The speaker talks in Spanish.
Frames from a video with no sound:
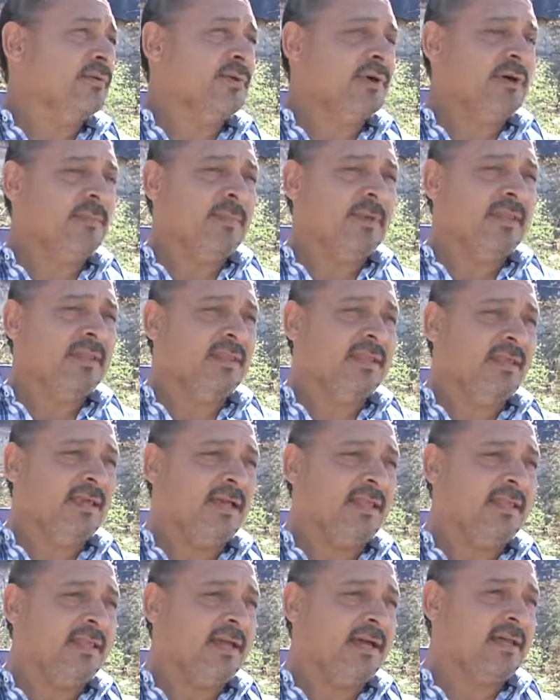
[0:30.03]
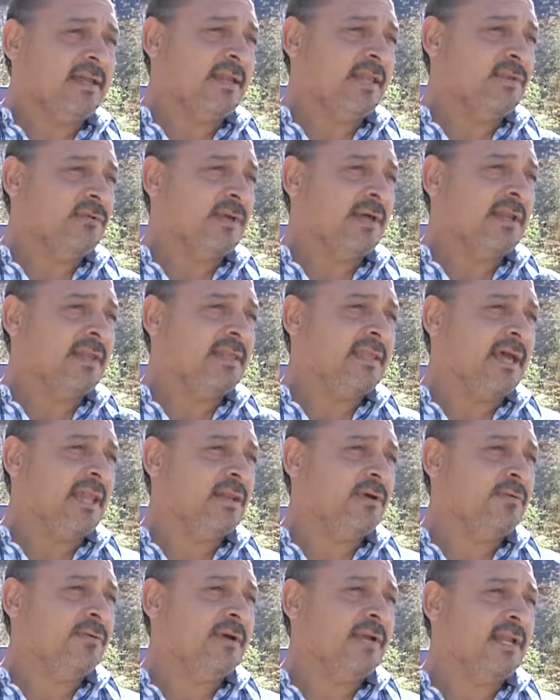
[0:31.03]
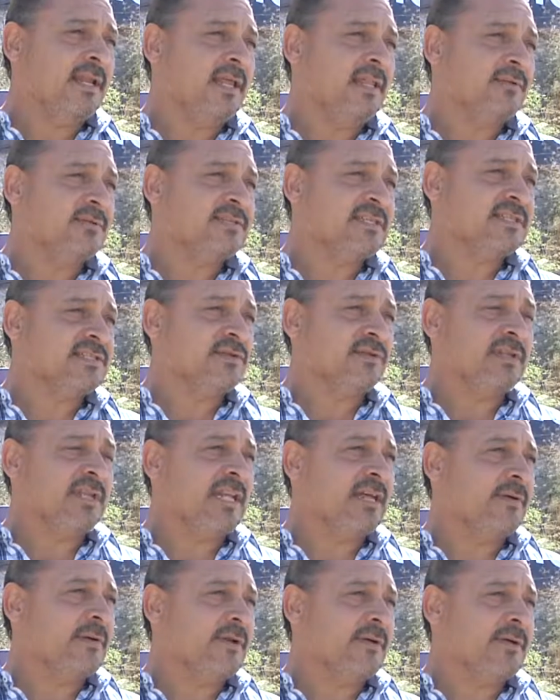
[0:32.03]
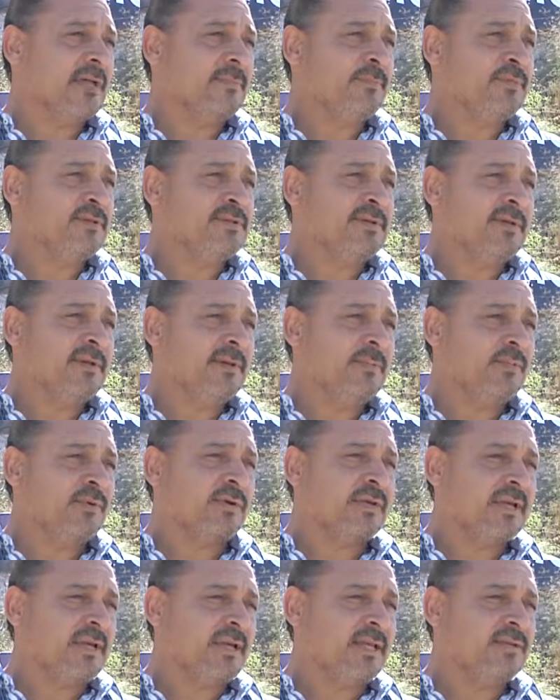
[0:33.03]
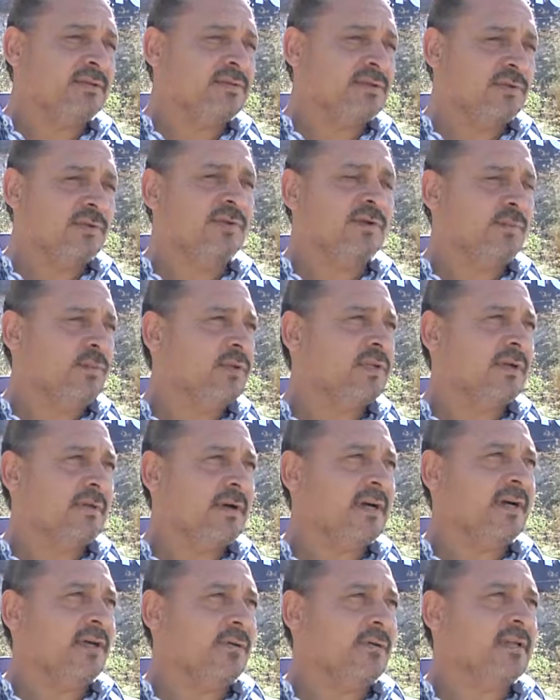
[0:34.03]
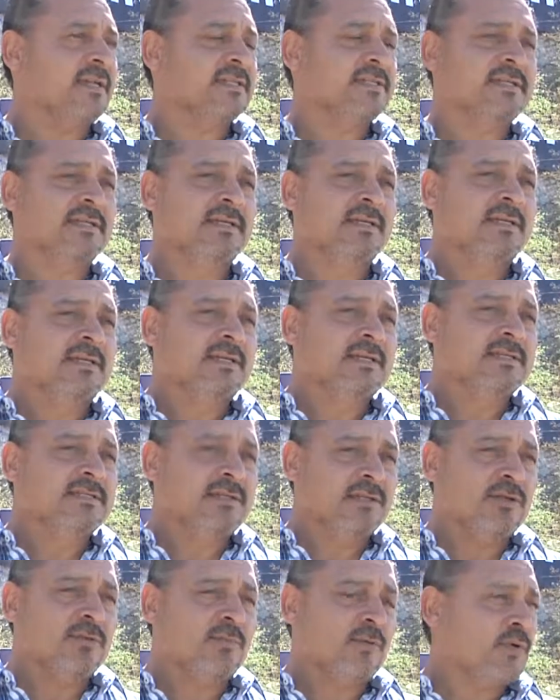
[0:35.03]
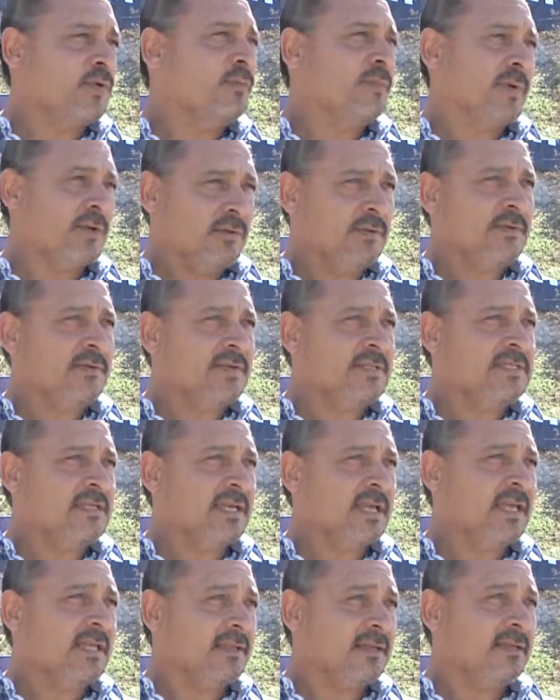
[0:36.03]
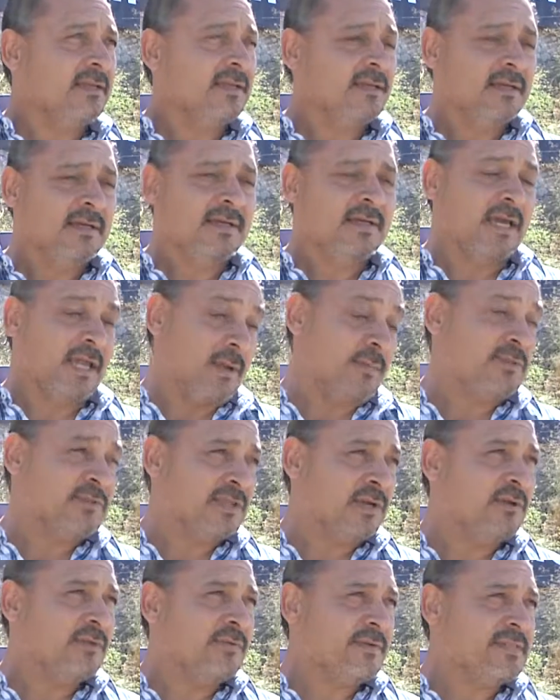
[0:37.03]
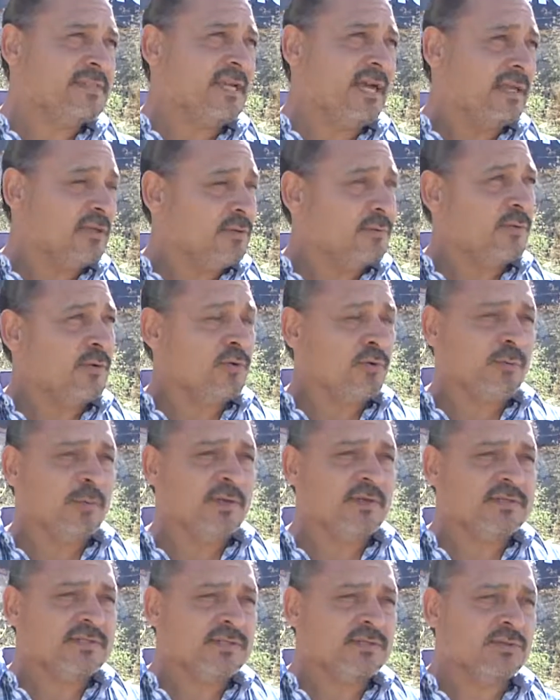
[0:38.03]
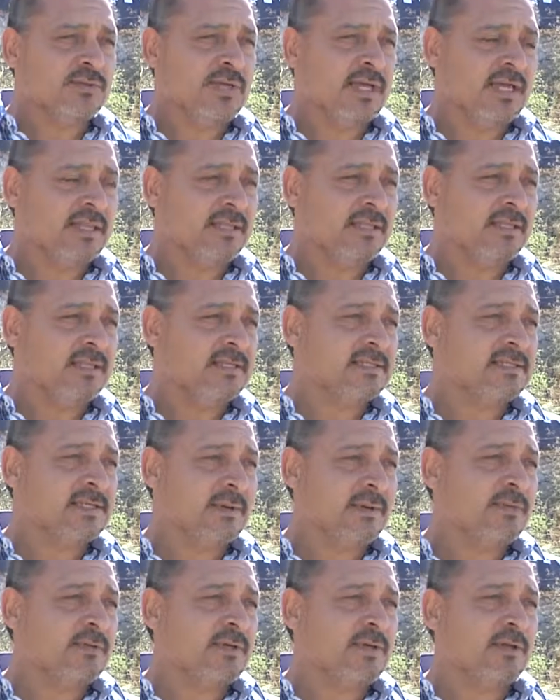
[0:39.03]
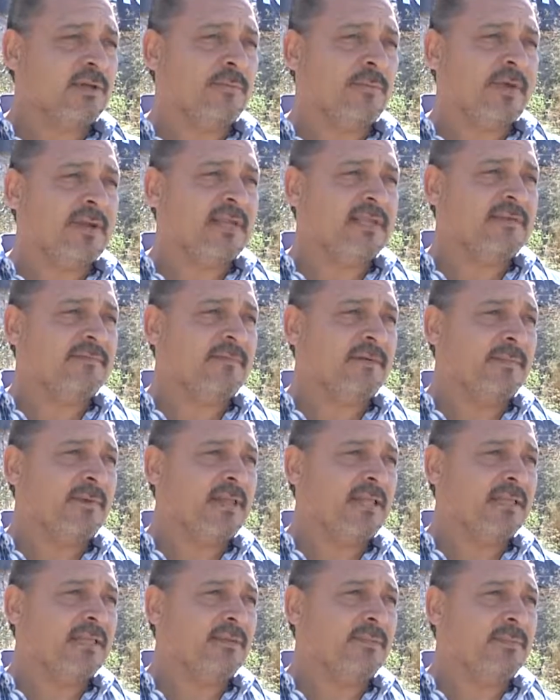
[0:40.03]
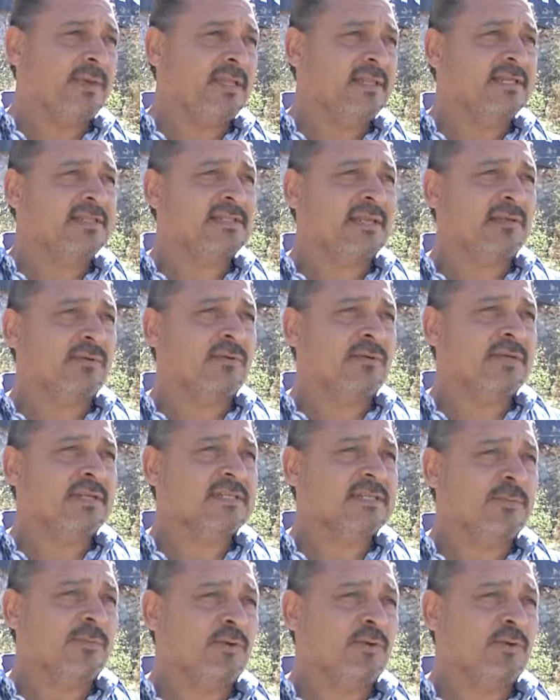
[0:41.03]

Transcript: nuevamente al a reanudar el diálogo y a la negociación a la brevedad posible, porque nosotros como trabajadores sí nos preocupa la universidad. Queremos a la universidad, nos preocupan los estudiantes, sabemos que los padres de familia también están con esa